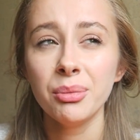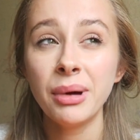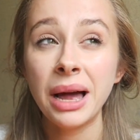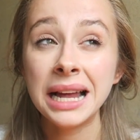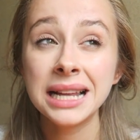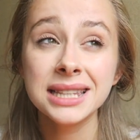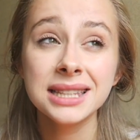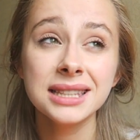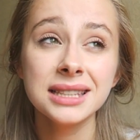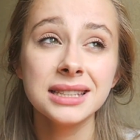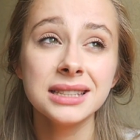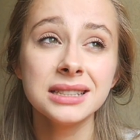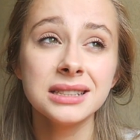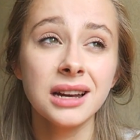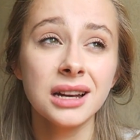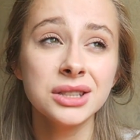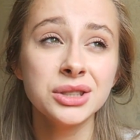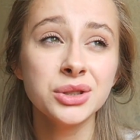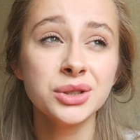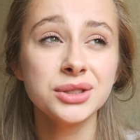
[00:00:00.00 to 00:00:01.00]
Belki
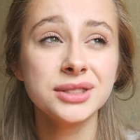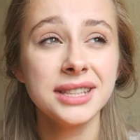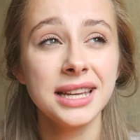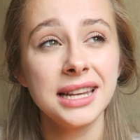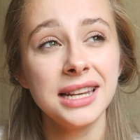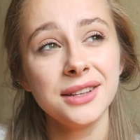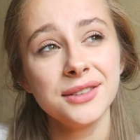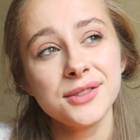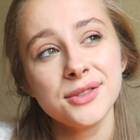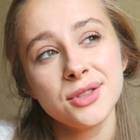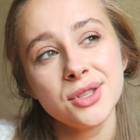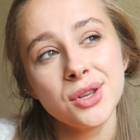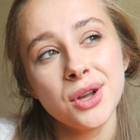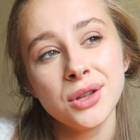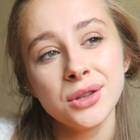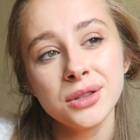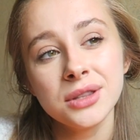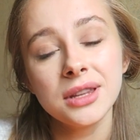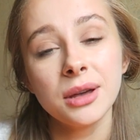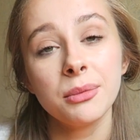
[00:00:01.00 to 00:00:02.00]
radyo,
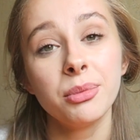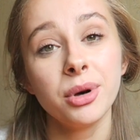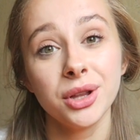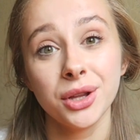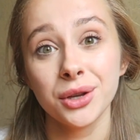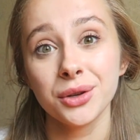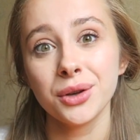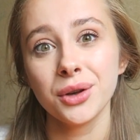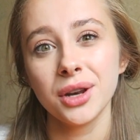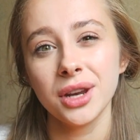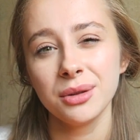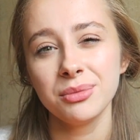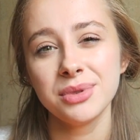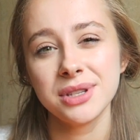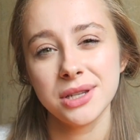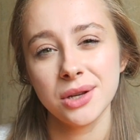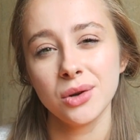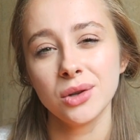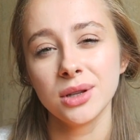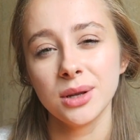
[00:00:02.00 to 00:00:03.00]
televizyon da bana göre bir
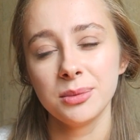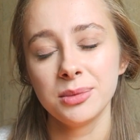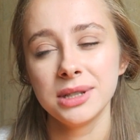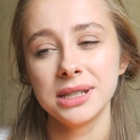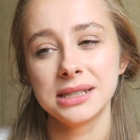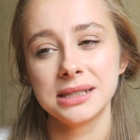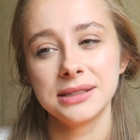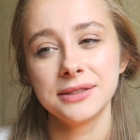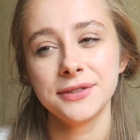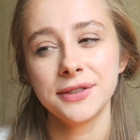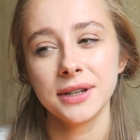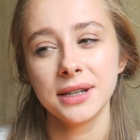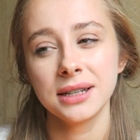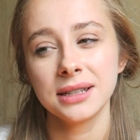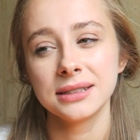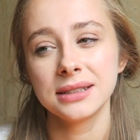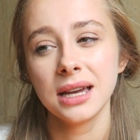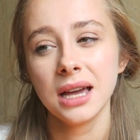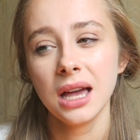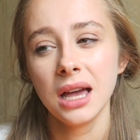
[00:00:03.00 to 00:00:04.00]
şey olabilirdi
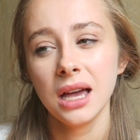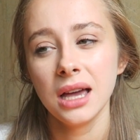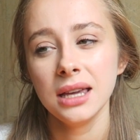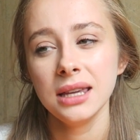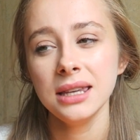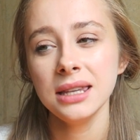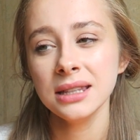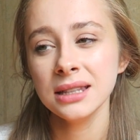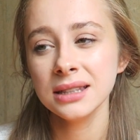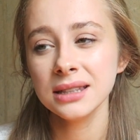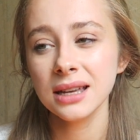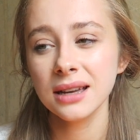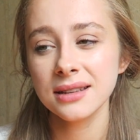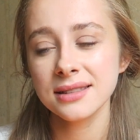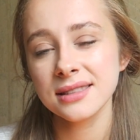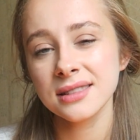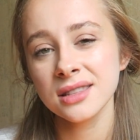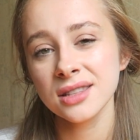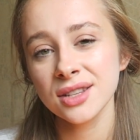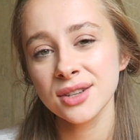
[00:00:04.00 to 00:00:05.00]
fakat yine de
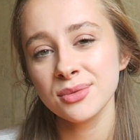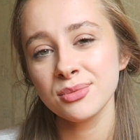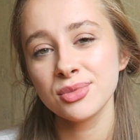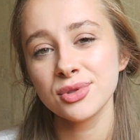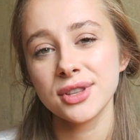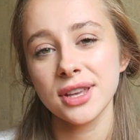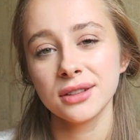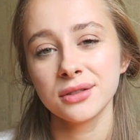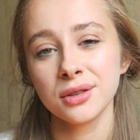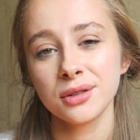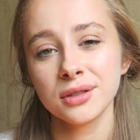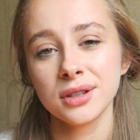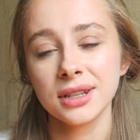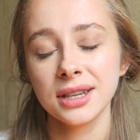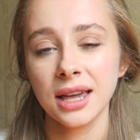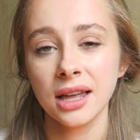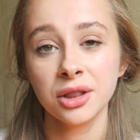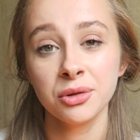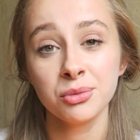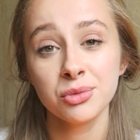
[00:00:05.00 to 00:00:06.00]
aslında bu
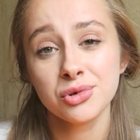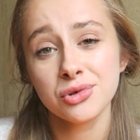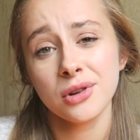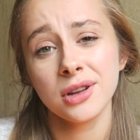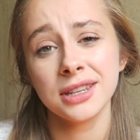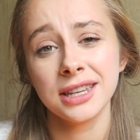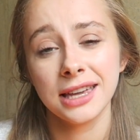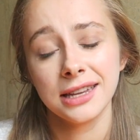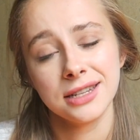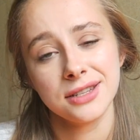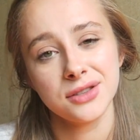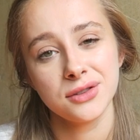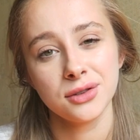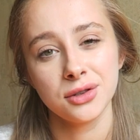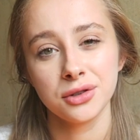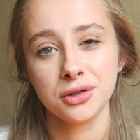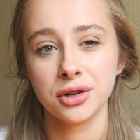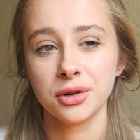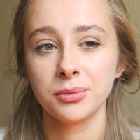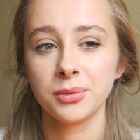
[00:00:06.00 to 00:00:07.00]
sektörde kendimi şu an
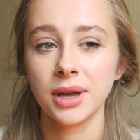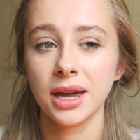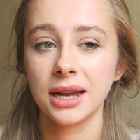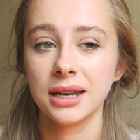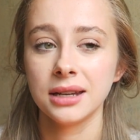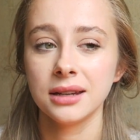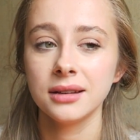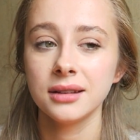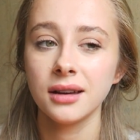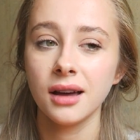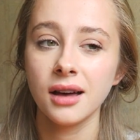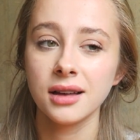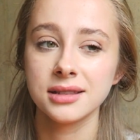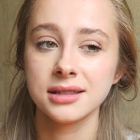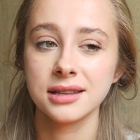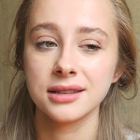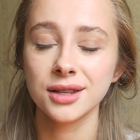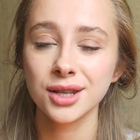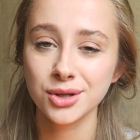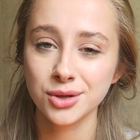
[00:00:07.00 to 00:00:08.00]
geliştiriyorum yani
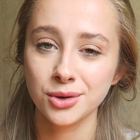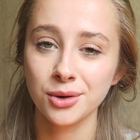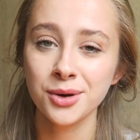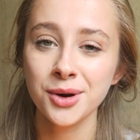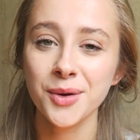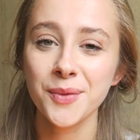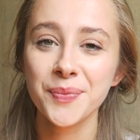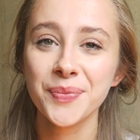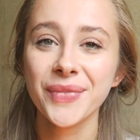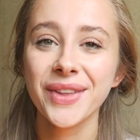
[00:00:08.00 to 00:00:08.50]
az ya da çok.